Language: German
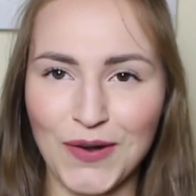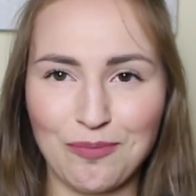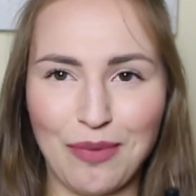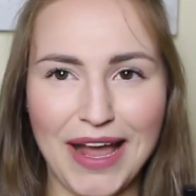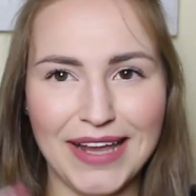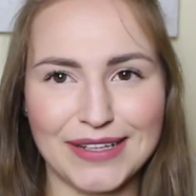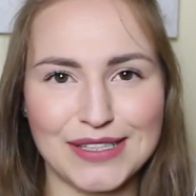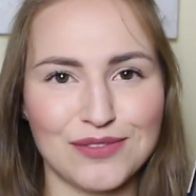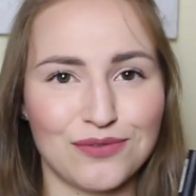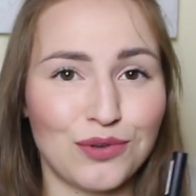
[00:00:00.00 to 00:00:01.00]
und
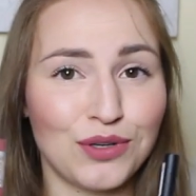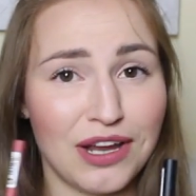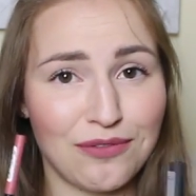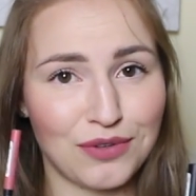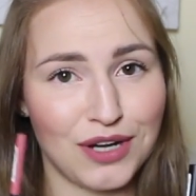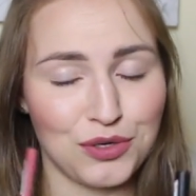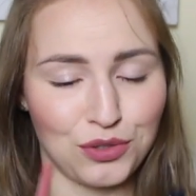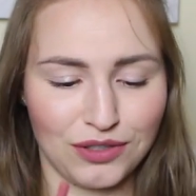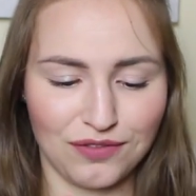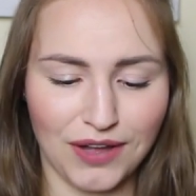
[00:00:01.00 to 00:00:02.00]
beides wunder,
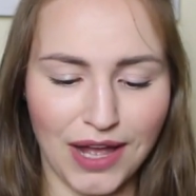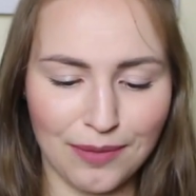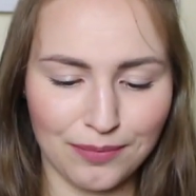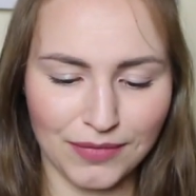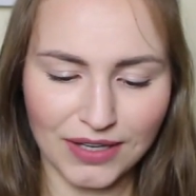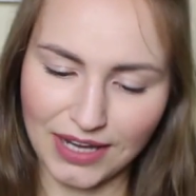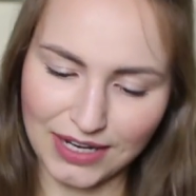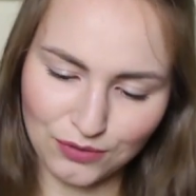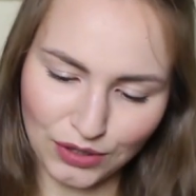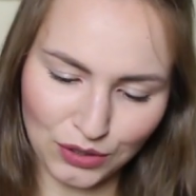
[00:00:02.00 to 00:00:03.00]
wunderschöne Farben.
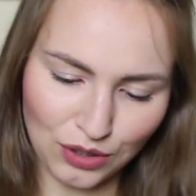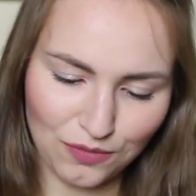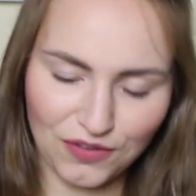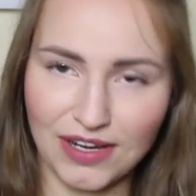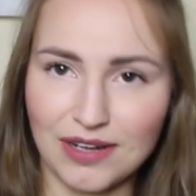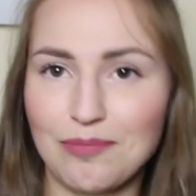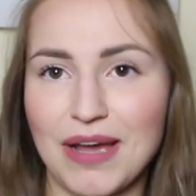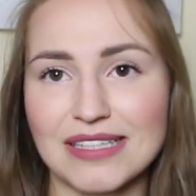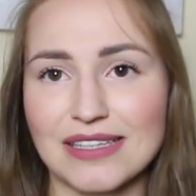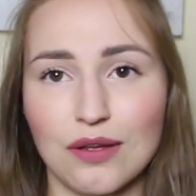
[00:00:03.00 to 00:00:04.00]
Kann ich wirklich nur empfehlen.
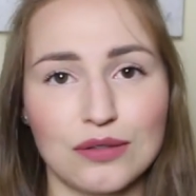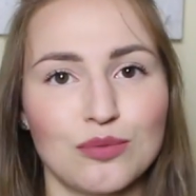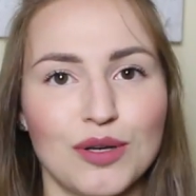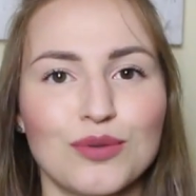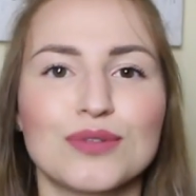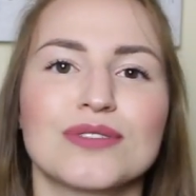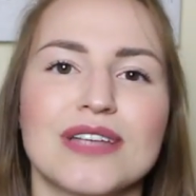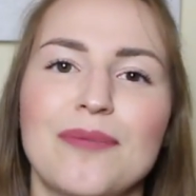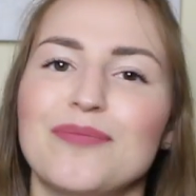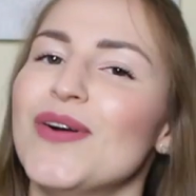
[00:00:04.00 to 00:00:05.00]
Passen auch super gut
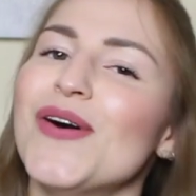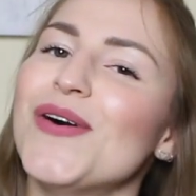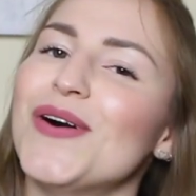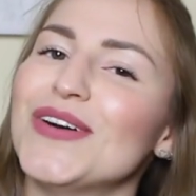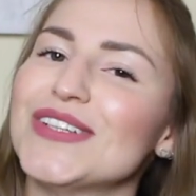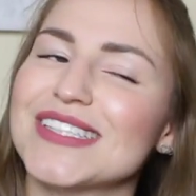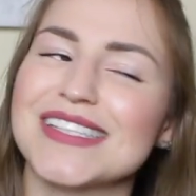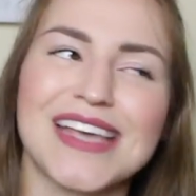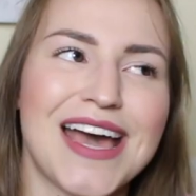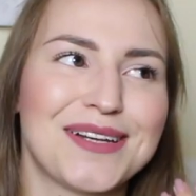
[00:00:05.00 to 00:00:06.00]
zusammen. Und das
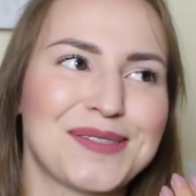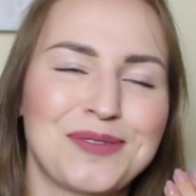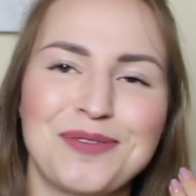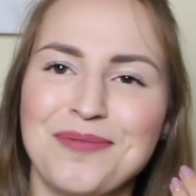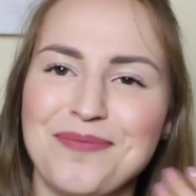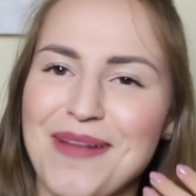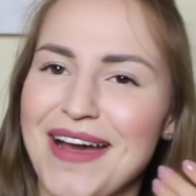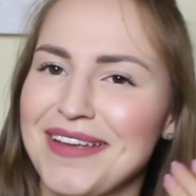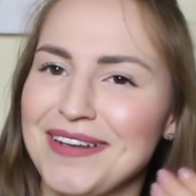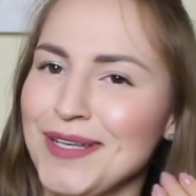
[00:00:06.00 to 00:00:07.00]
ist gerade so
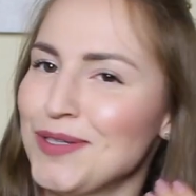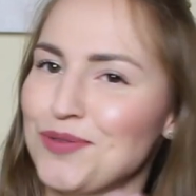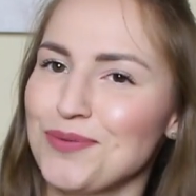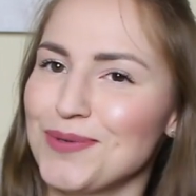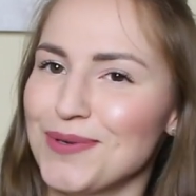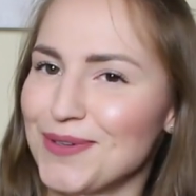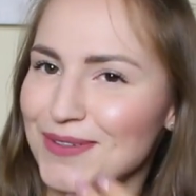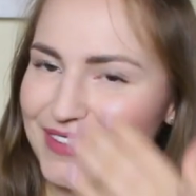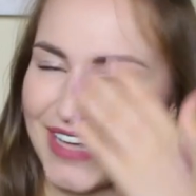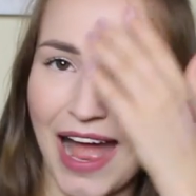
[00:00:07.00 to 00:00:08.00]
mein Duo
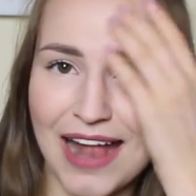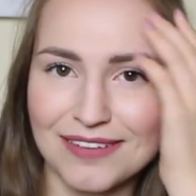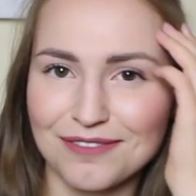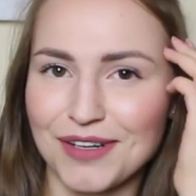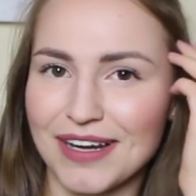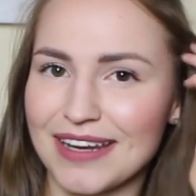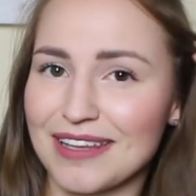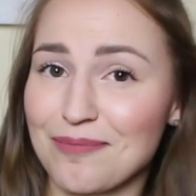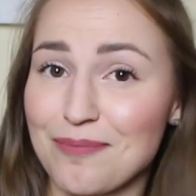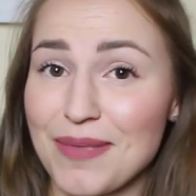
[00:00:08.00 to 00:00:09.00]
und die halten
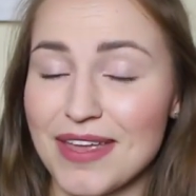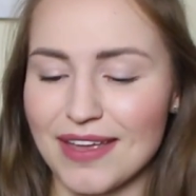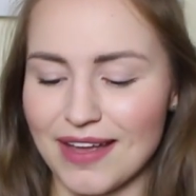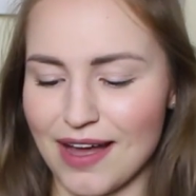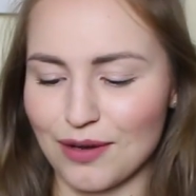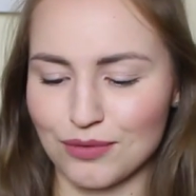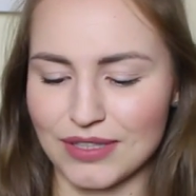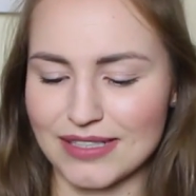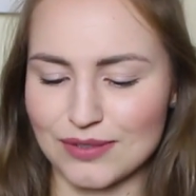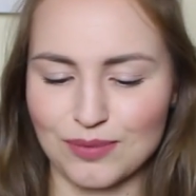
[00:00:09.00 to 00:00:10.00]
wirklich mega
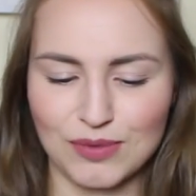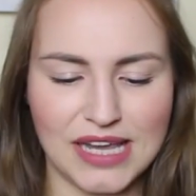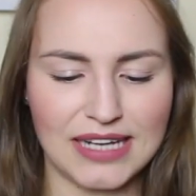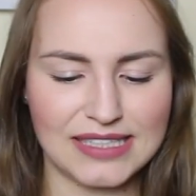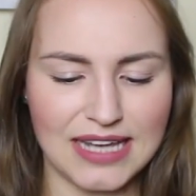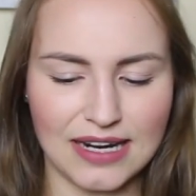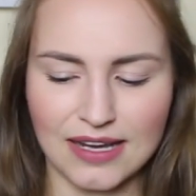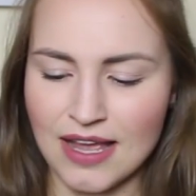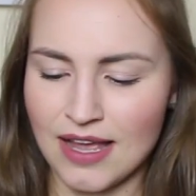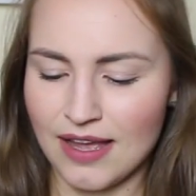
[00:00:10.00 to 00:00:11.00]
gut. Also ich muss echt
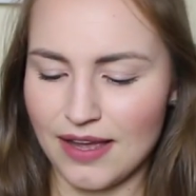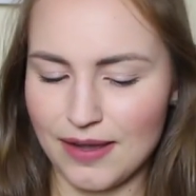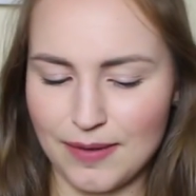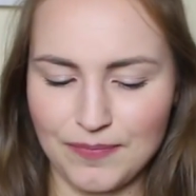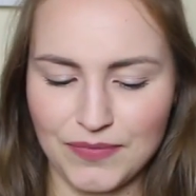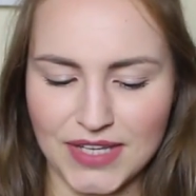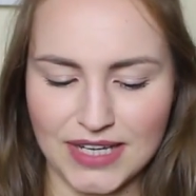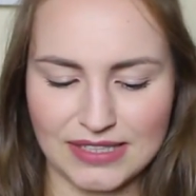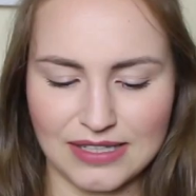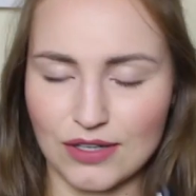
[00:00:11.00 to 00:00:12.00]
sagen, ähm,
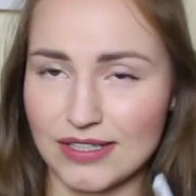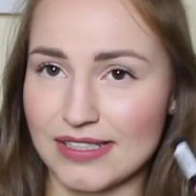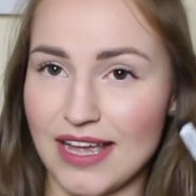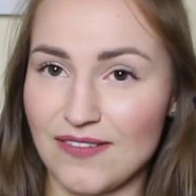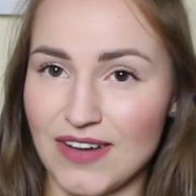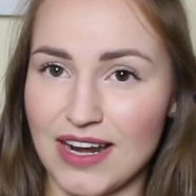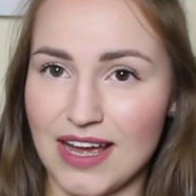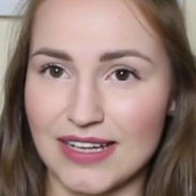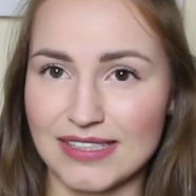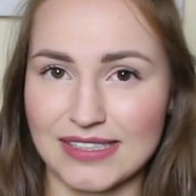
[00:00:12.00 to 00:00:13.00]
dass auch diese
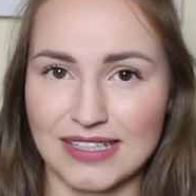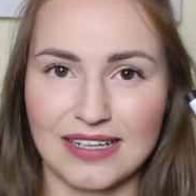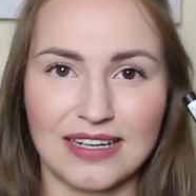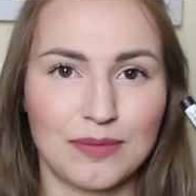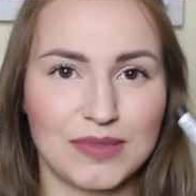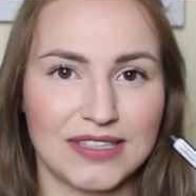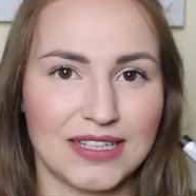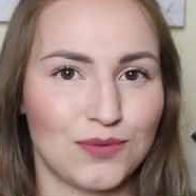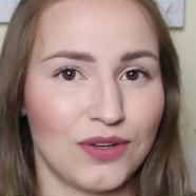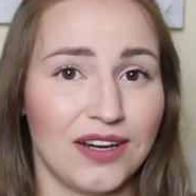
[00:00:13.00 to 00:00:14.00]
Everlasting
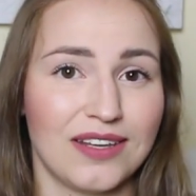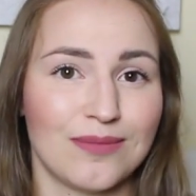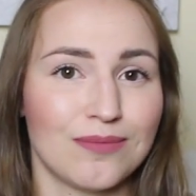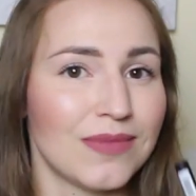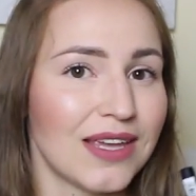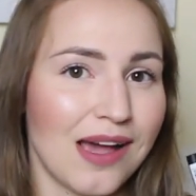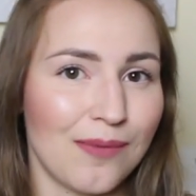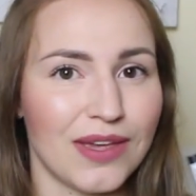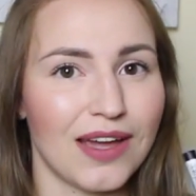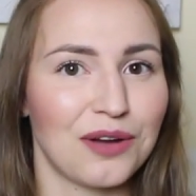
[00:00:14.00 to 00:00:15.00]
Lipsticks wirklich
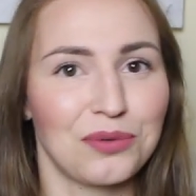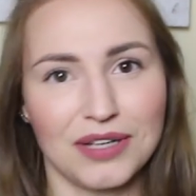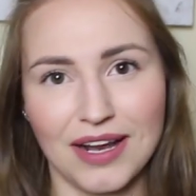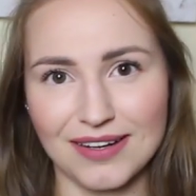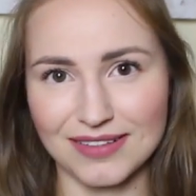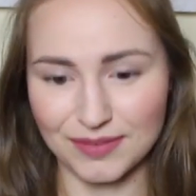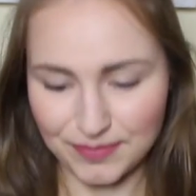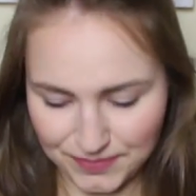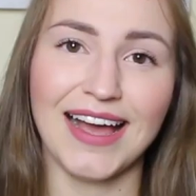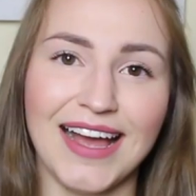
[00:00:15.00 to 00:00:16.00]
mega, mega gut halten.
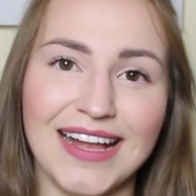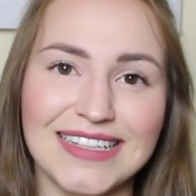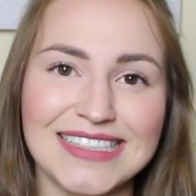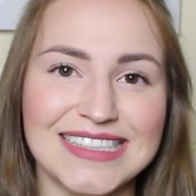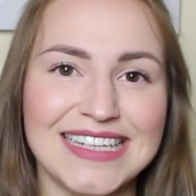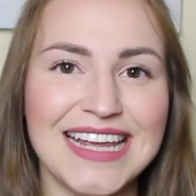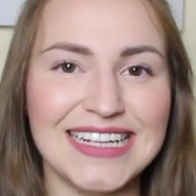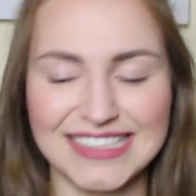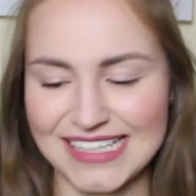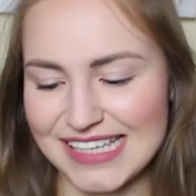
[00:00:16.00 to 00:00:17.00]
Als
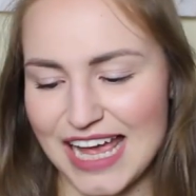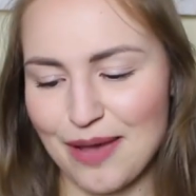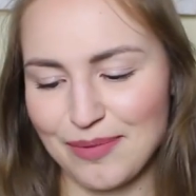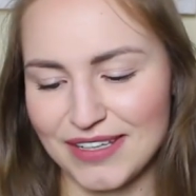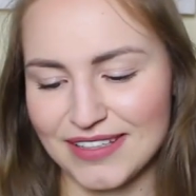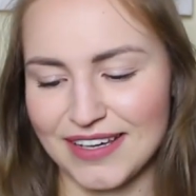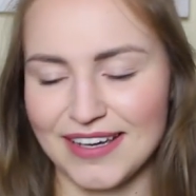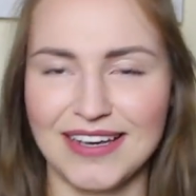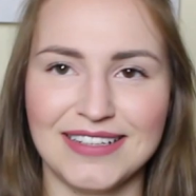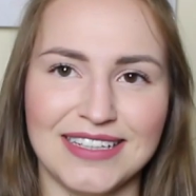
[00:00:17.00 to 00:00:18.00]
nächstes habe ich
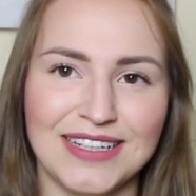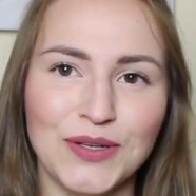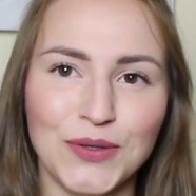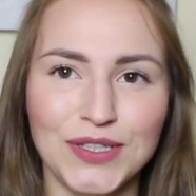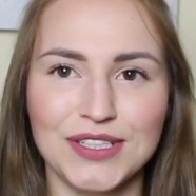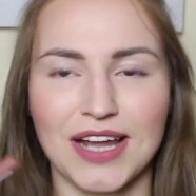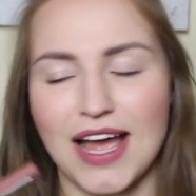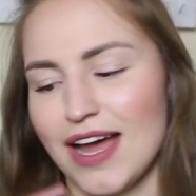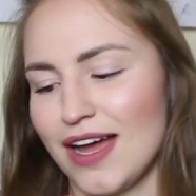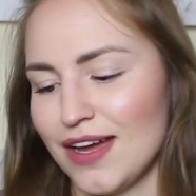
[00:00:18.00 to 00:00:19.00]
äh, den
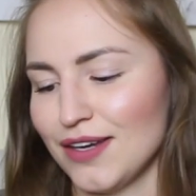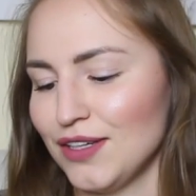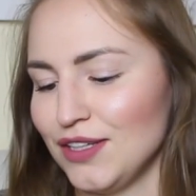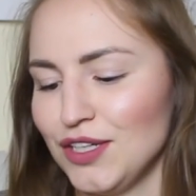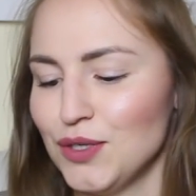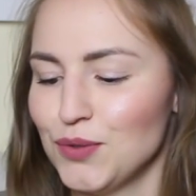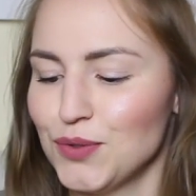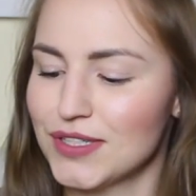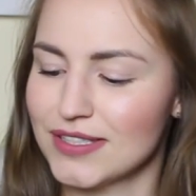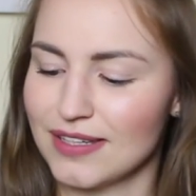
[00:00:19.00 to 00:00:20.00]
Ultra Nude